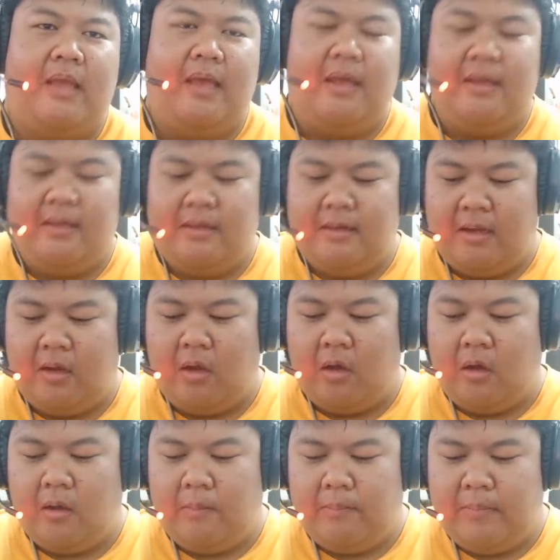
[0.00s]
นะแล้ว
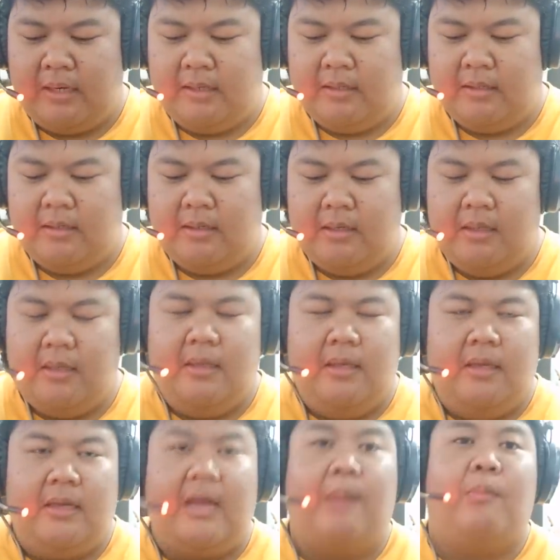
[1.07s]
ก็เป็น
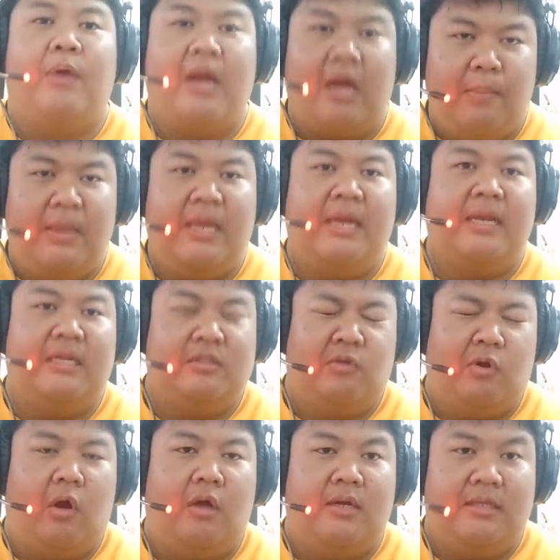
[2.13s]
กามอร่าก็เป็นอีกหนึ่งตั
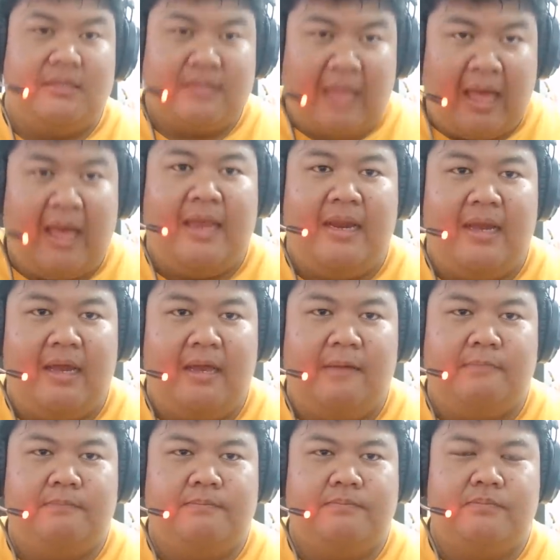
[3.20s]
วละครที่ตายนะครั
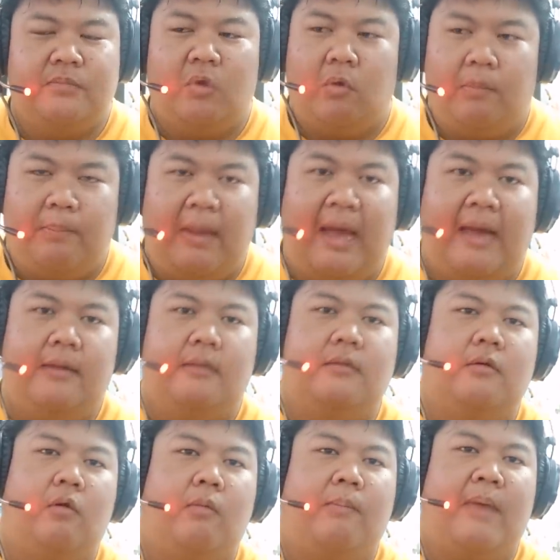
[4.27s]
บโดนผลัก
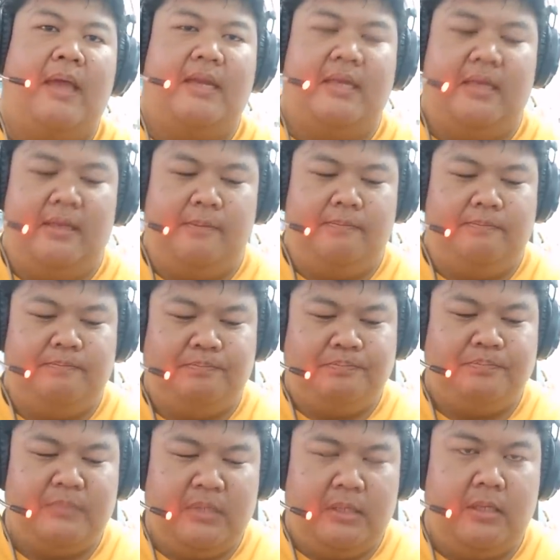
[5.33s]
ลงไปใน
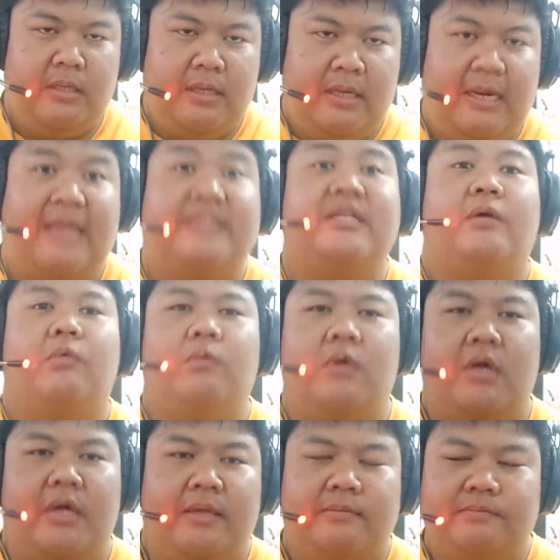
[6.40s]
ลานสังเว
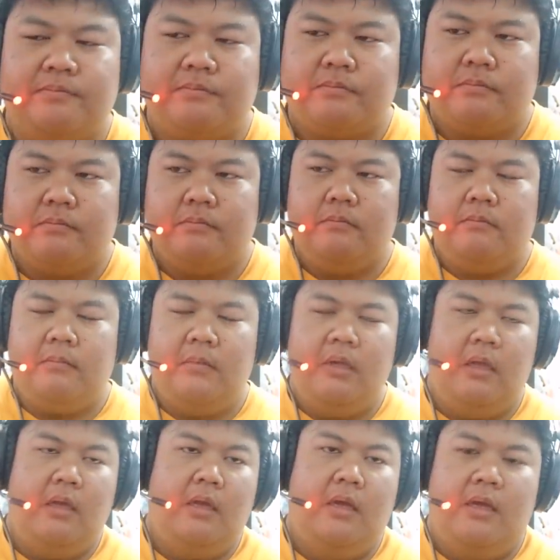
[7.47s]
ย
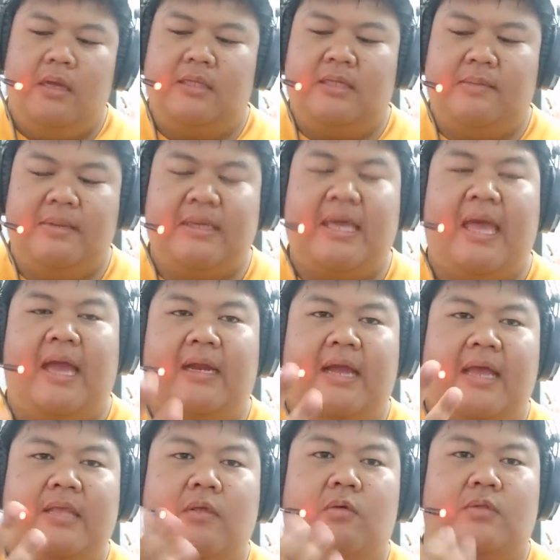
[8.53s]
หลังจากพี่แกก็
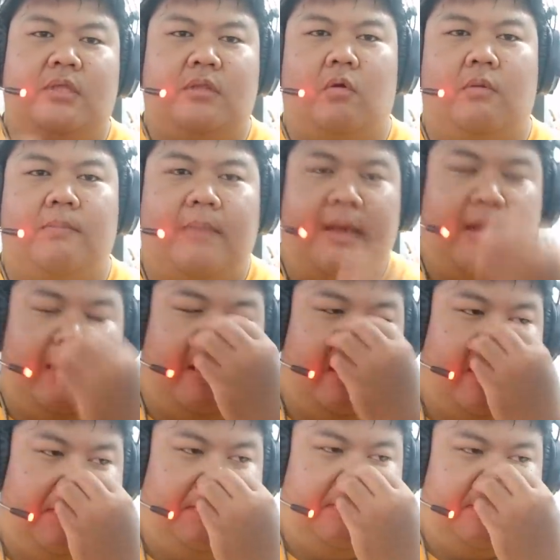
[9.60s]
ได้โซลสโตนมานะ
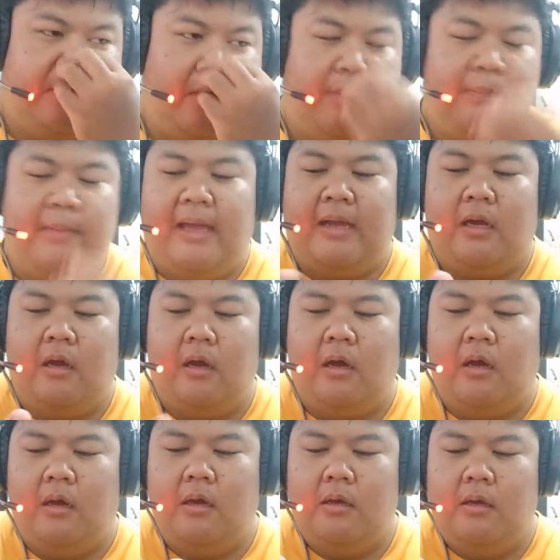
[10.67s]
ครับต่อมาก็
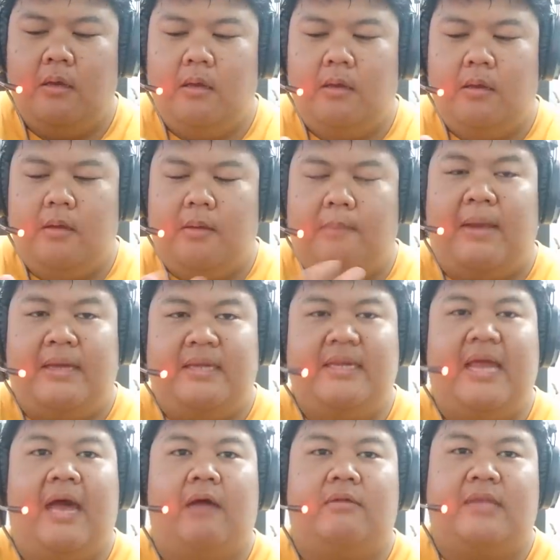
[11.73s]
ไปที่
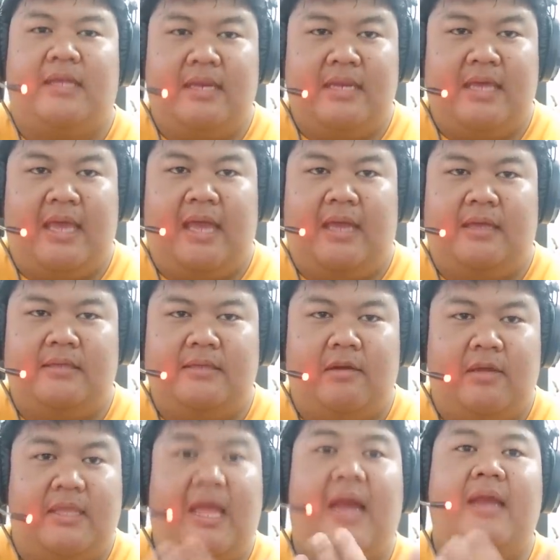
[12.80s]
ดาวไทเทเนียดา
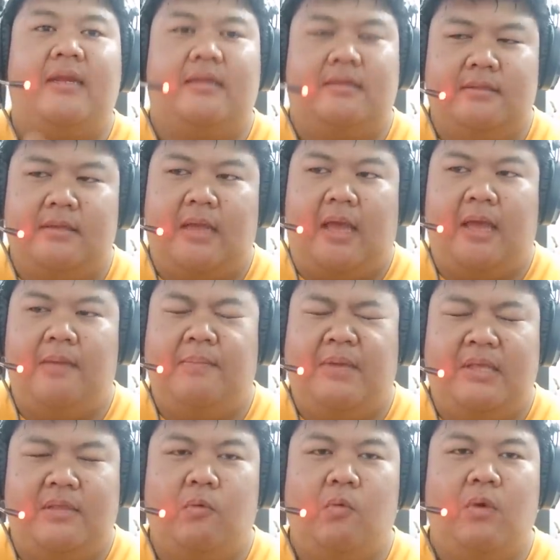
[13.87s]
วไททันนะไป
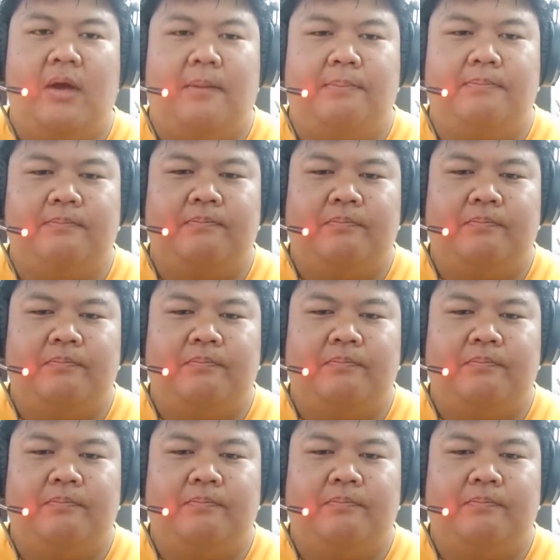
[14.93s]
สู้กับ